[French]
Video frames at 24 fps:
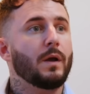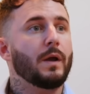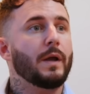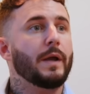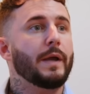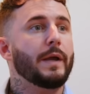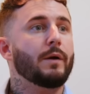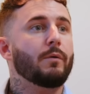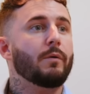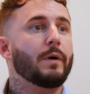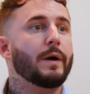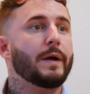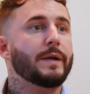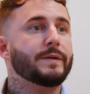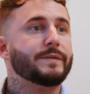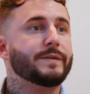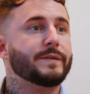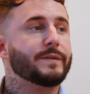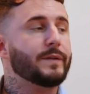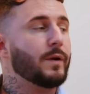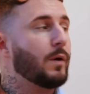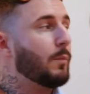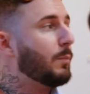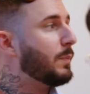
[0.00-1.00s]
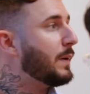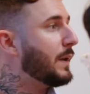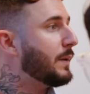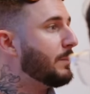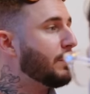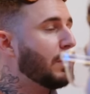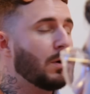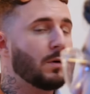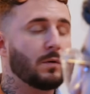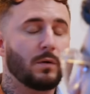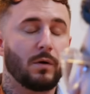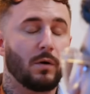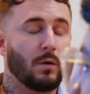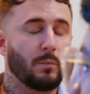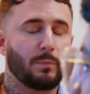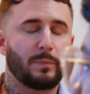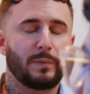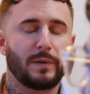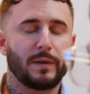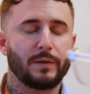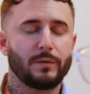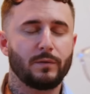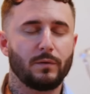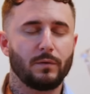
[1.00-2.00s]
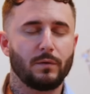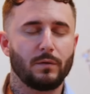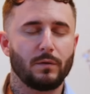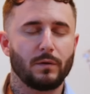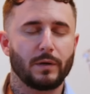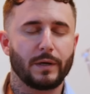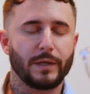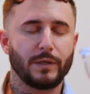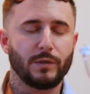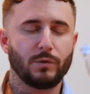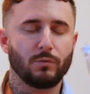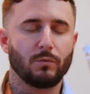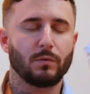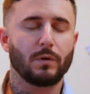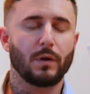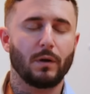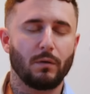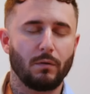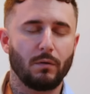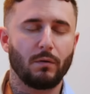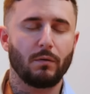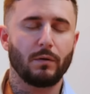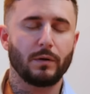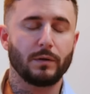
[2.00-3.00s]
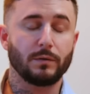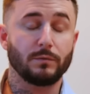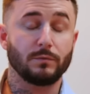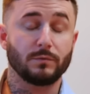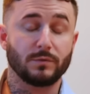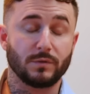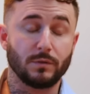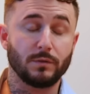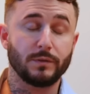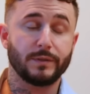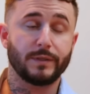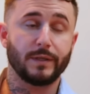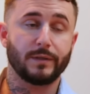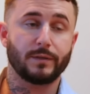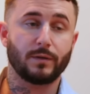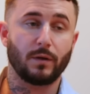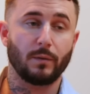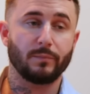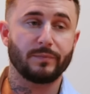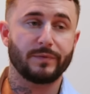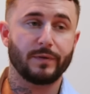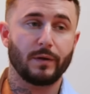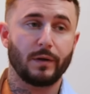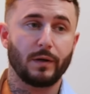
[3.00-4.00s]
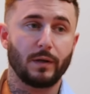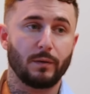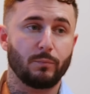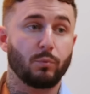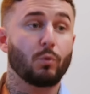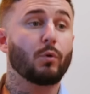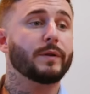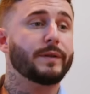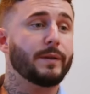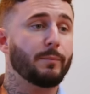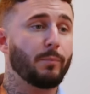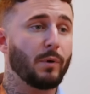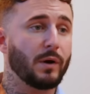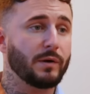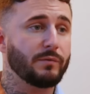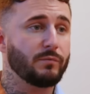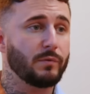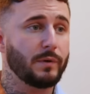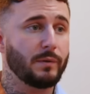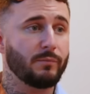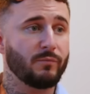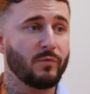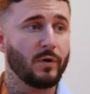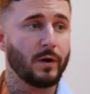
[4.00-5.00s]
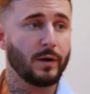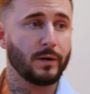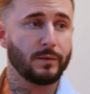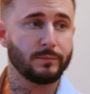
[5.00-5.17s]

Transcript: eh ouais, j'étais en pleine, en pleine euh, réunion là, ouais, j'ai ah. une tête comme ça là. Pourquoi tes parents ils voulaient me voir